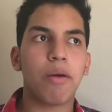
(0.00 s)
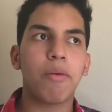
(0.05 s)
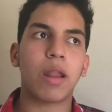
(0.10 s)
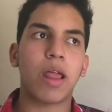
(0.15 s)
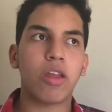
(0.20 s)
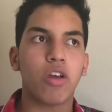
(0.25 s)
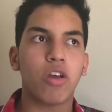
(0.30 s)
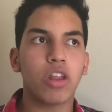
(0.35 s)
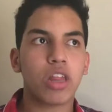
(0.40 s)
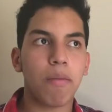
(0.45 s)

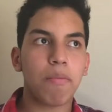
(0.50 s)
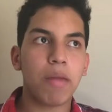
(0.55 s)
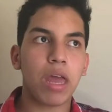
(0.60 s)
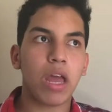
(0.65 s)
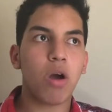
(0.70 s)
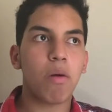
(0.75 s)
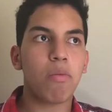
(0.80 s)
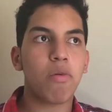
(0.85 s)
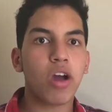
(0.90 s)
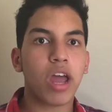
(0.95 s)
verdad yo también
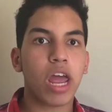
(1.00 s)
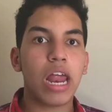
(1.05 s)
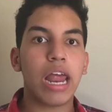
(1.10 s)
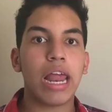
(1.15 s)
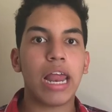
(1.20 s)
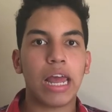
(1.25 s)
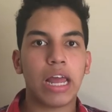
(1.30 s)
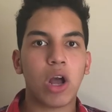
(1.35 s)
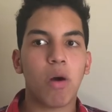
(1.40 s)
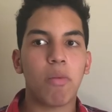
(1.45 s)
como que,
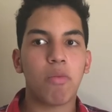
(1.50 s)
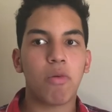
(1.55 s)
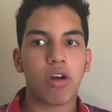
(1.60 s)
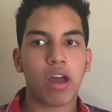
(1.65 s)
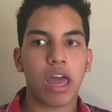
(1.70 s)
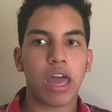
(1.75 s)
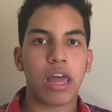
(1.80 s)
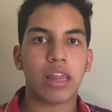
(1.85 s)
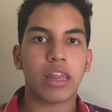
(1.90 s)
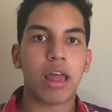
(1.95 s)
como
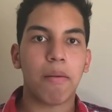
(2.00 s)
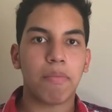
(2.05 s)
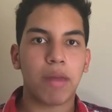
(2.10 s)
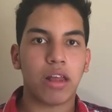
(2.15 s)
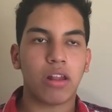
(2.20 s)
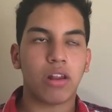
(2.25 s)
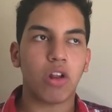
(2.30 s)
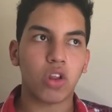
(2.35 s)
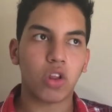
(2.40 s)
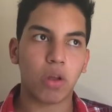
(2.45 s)
que
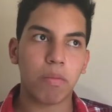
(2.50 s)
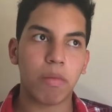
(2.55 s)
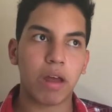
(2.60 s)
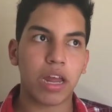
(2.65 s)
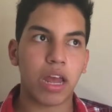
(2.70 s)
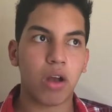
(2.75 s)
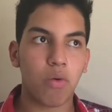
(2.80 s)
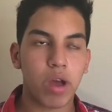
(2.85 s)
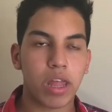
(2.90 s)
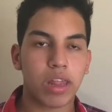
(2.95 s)
también lo tomaría
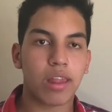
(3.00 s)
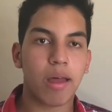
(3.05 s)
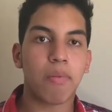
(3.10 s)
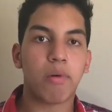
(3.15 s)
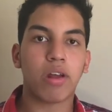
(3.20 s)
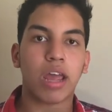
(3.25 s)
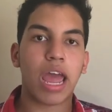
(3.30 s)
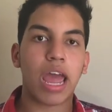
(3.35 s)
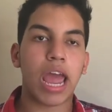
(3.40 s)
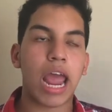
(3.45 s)
en cuenta
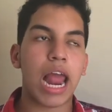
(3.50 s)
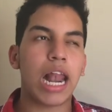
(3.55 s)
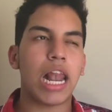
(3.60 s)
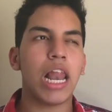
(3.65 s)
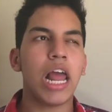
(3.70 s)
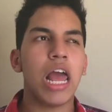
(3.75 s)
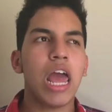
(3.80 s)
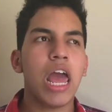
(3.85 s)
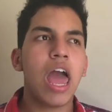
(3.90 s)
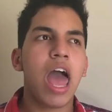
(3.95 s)
porque él
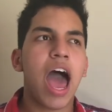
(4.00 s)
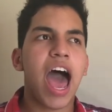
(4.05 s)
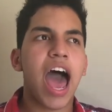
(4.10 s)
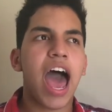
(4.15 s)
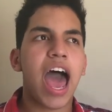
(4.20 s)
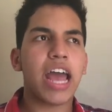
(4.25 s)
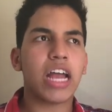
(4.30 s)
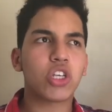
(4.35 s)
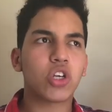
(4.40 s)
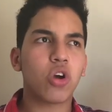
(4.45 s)
ha
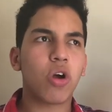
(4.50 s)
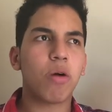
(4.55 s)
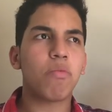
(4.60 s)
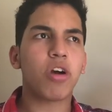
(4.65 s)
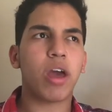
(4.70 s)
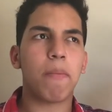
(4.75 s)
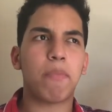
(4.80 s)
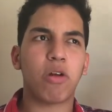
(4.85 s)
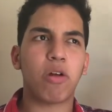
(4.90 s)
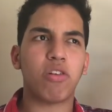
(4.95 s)
hecho como
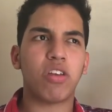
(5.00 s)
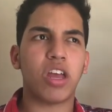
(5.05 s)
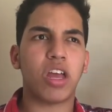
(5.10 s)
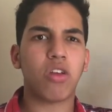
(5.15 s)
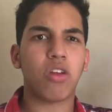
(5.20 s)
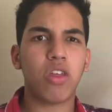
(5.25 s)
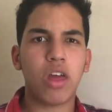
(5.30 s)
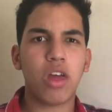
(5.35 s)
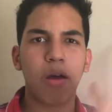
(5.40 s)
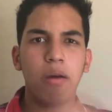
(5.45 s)
que
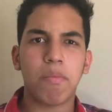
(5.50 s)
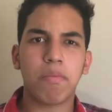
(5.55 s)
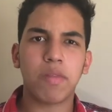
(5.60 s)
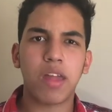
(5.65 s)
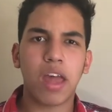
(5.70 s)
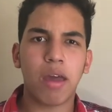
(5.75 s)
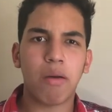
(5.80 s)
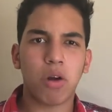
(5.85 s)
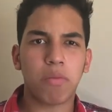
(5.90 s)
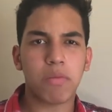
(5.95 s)
proyectos de,
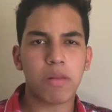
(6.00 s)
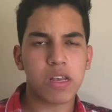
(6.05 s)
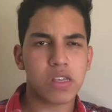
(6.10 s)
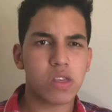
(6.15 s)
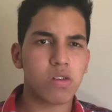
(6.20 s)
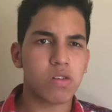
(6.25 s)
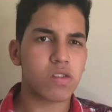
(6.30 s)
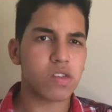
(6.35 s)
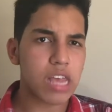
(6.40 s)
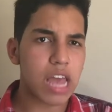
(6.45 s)
de bromas
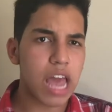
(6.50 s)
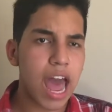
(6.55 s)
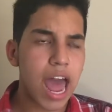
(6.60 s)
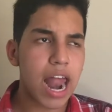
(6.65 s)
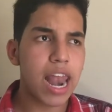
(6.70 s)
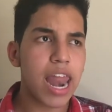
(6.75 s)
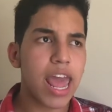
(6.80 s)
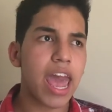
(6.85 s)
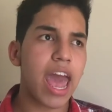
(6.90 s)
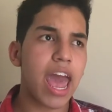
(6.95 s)

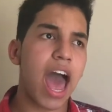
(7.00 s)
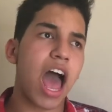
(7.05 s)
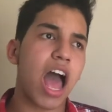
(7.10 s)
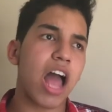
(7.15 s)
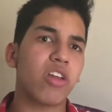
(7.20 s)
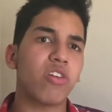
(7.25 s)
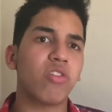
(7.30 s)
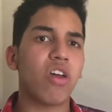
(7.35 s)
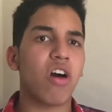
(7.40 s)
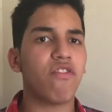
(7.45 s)
sociales, ha
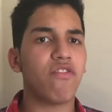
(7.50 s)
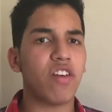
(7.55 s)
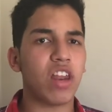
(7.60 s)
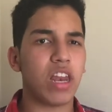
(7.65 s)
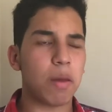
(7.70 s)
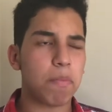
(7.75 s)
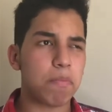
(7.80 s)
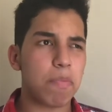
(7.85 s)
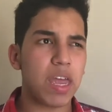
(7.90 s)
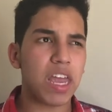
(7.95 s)
ayudado en
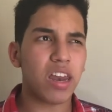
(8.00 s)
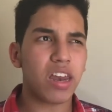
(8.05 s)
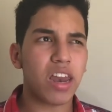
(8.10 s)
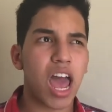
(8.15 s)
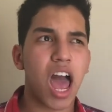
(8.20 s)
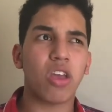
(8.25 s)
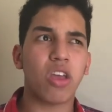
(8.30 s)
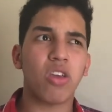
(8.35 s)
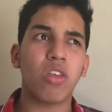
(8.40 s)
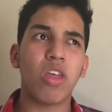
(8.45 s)
Filipinas, ha
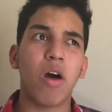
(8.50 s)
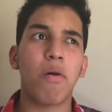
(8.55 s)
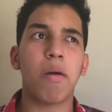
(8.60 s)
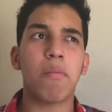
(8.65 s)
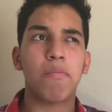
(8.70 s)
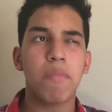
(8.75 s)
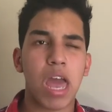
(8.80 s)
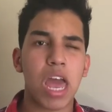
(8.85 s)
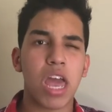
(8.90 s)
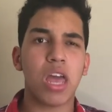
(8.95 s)
ayudado en
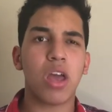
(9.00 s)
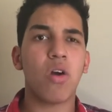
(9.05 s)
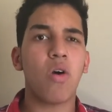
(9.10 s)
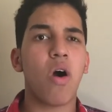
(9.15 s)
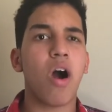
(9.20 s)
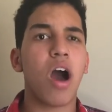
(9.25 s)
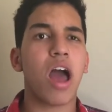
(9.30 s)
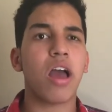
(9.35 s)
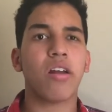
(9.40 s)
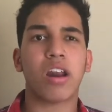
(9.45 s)
México
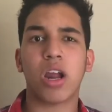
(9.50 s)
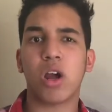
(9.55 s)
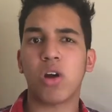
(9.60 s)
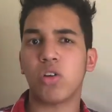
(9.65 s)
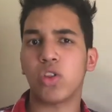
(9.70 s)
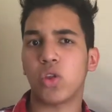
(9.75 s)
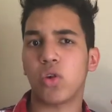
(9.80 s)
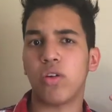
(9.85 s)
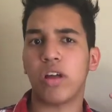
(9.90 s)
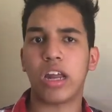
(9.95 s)
a
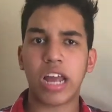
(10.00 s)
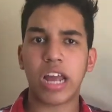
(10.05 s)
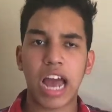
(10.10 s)
reconstruir